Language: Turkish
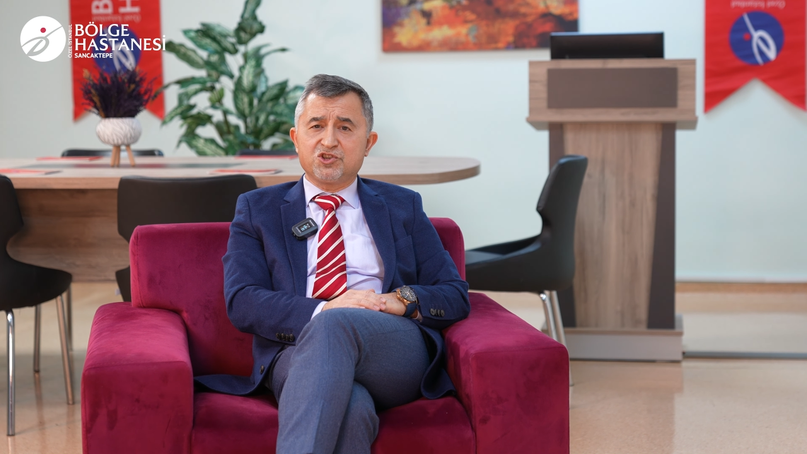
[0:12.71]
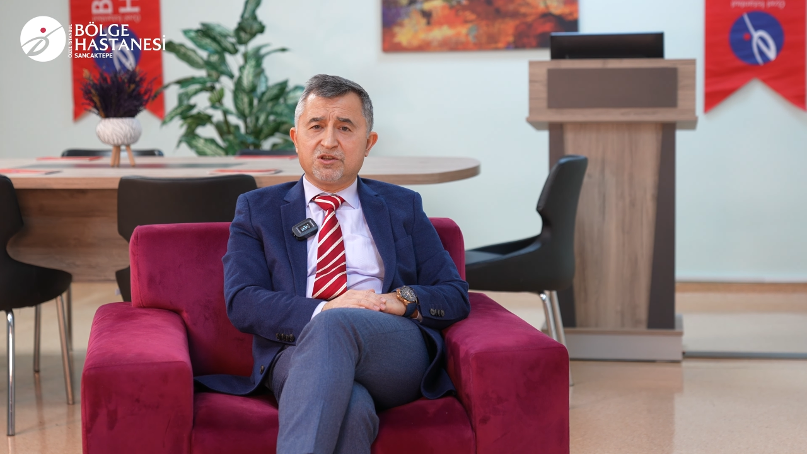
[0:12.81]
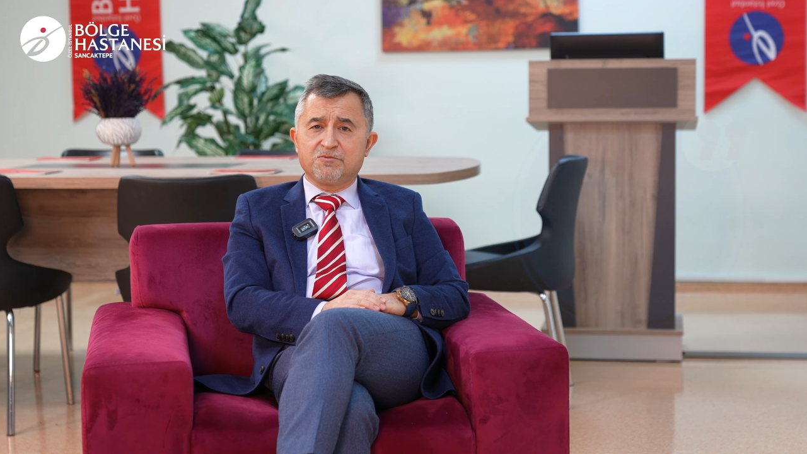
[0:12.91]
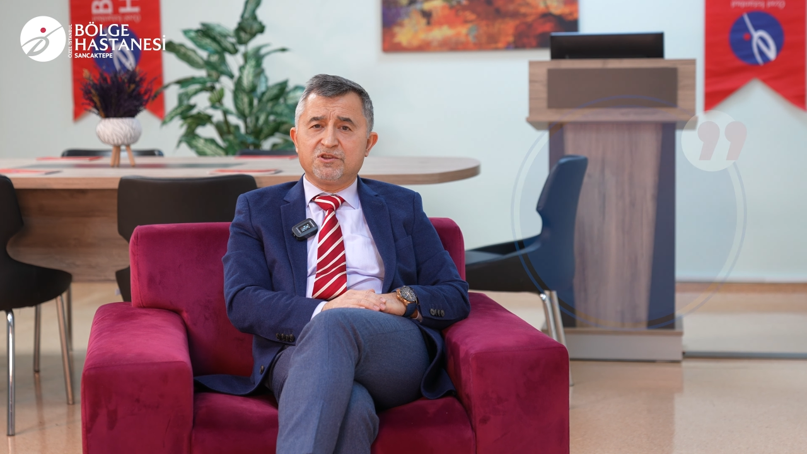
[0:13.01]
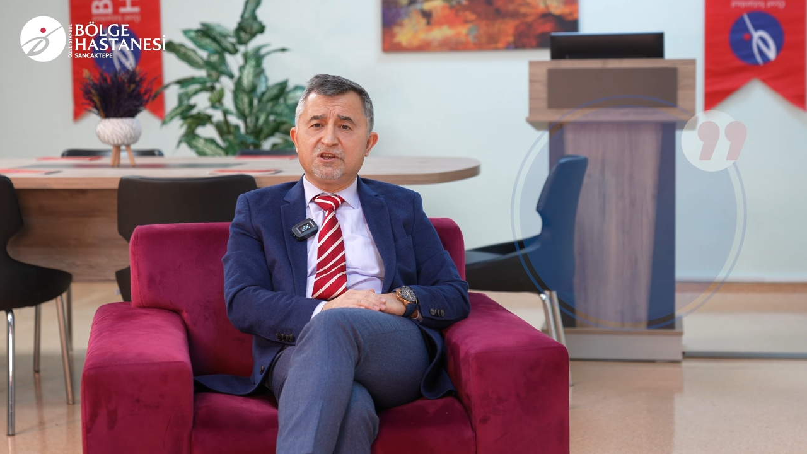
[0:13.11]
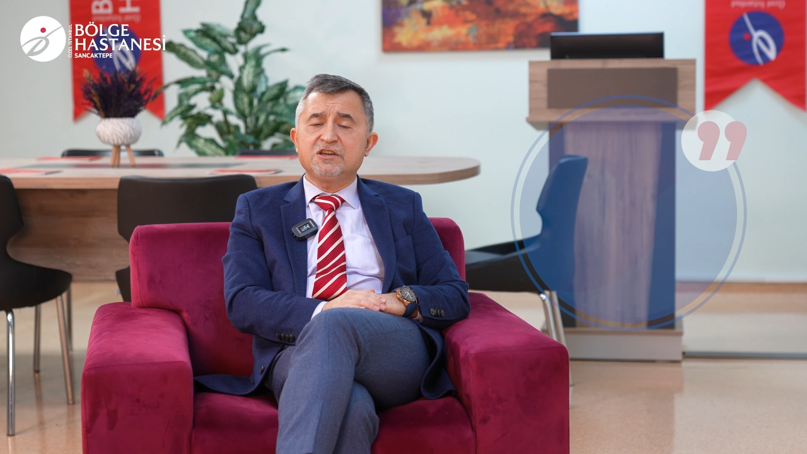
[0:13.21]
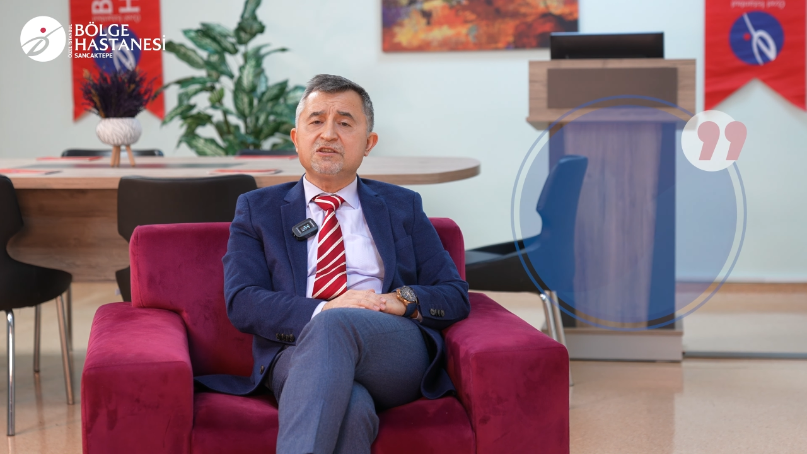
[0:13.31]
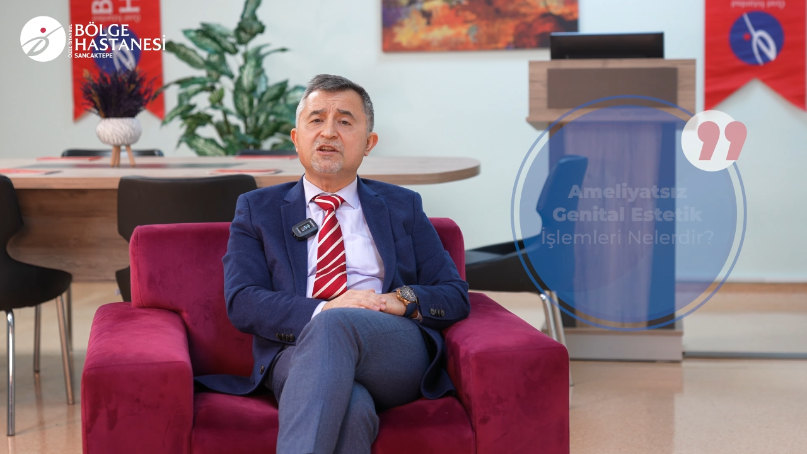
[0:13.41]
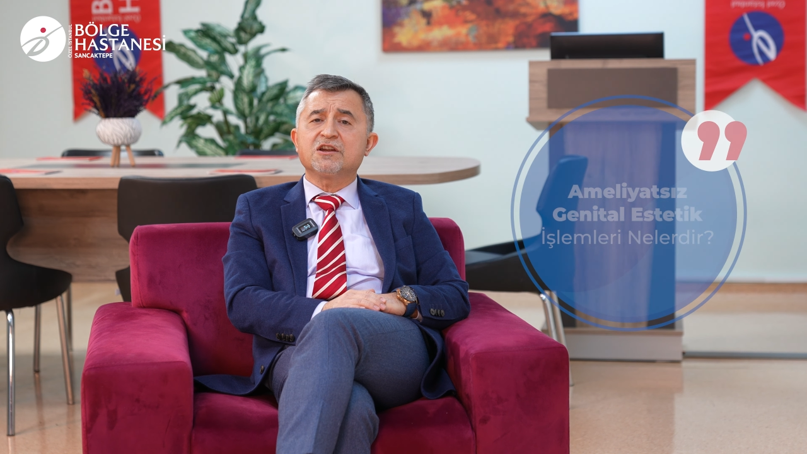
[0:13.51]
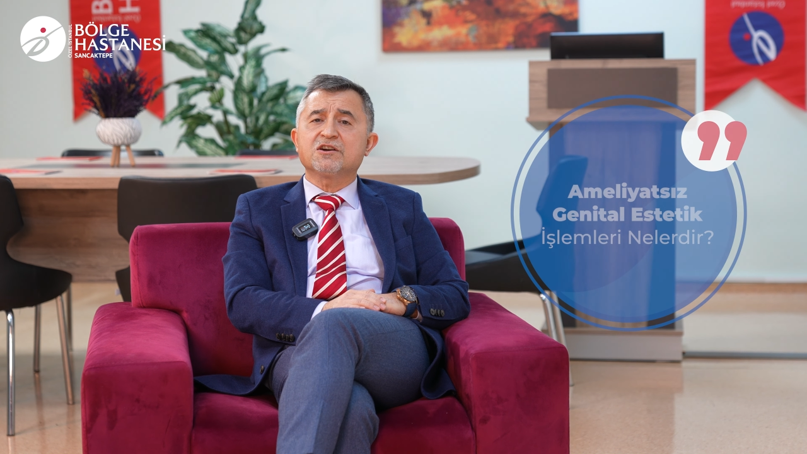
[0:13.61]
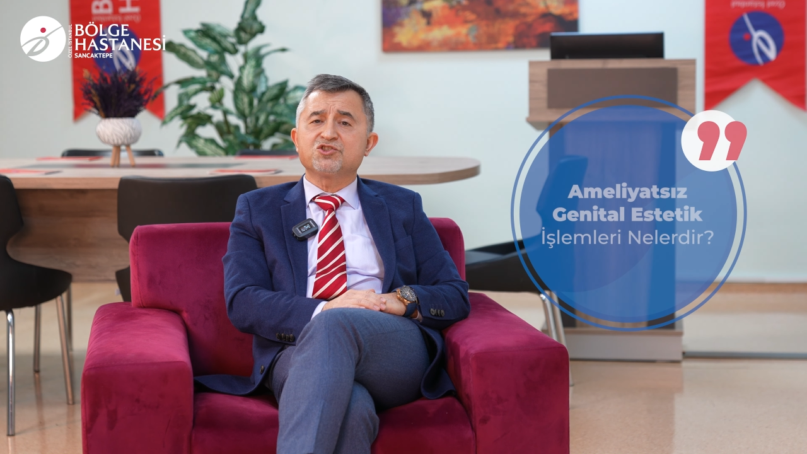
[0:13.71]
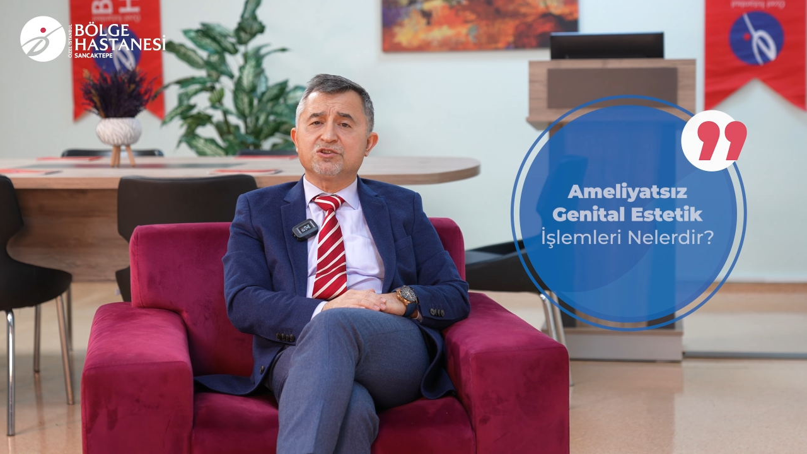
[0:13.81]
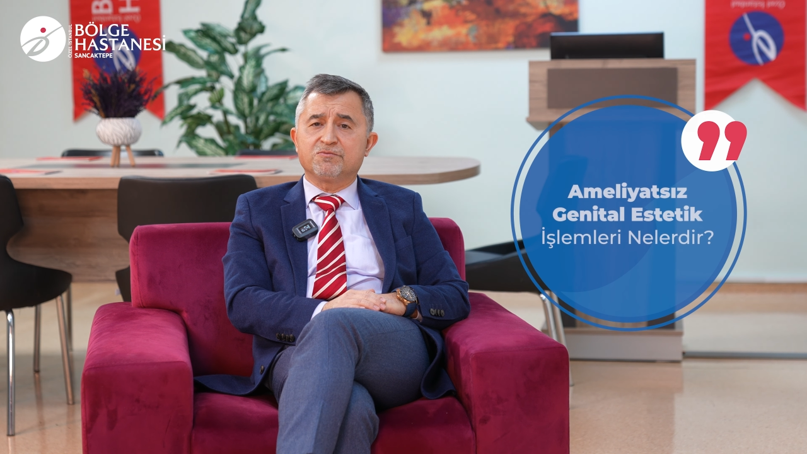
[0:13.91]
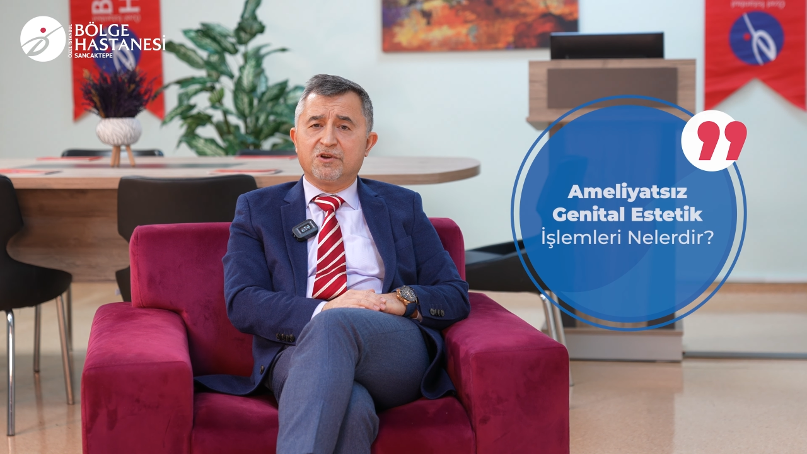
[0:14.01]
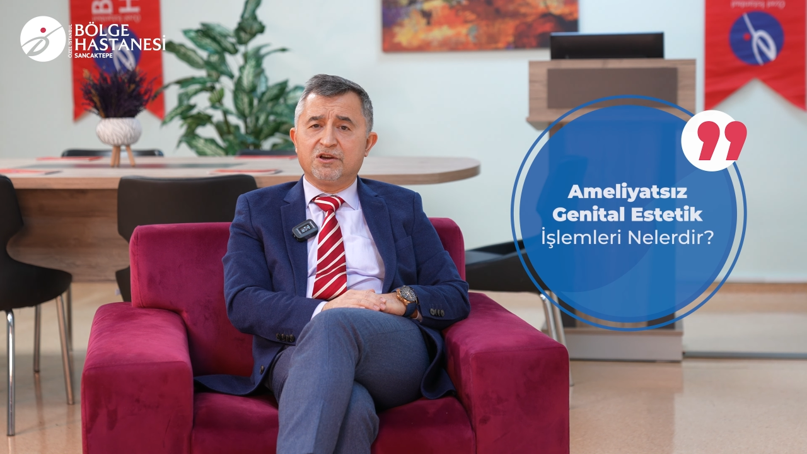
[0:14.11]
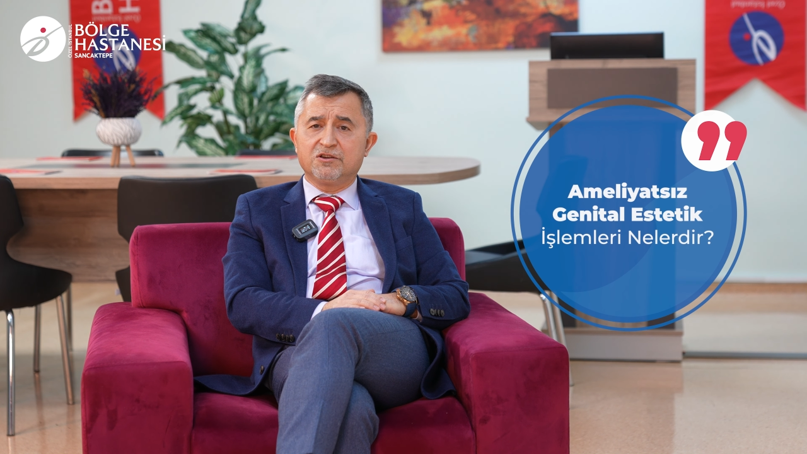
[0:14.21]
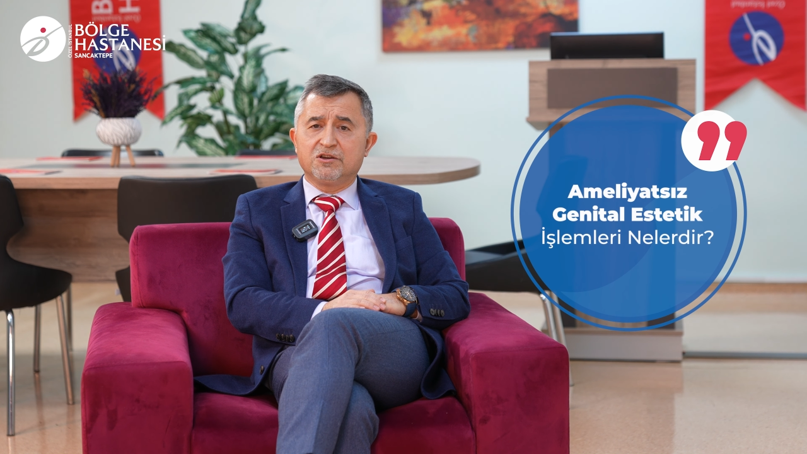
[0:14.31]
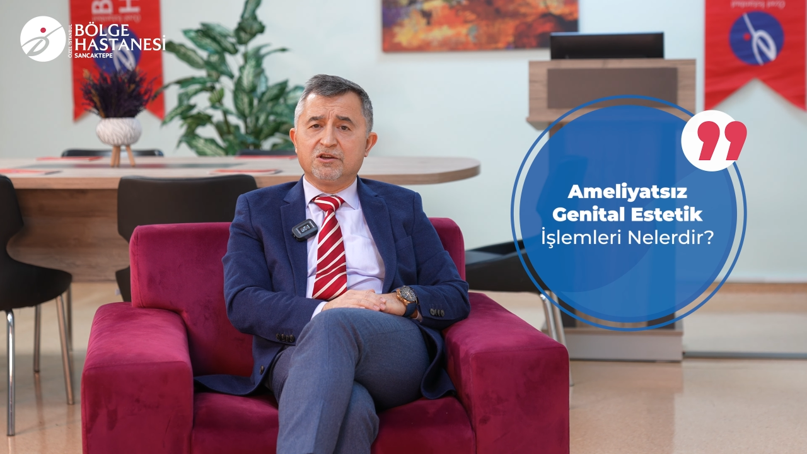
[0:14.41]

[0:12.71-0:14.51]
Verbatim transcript: işleminde, idrar kaçırma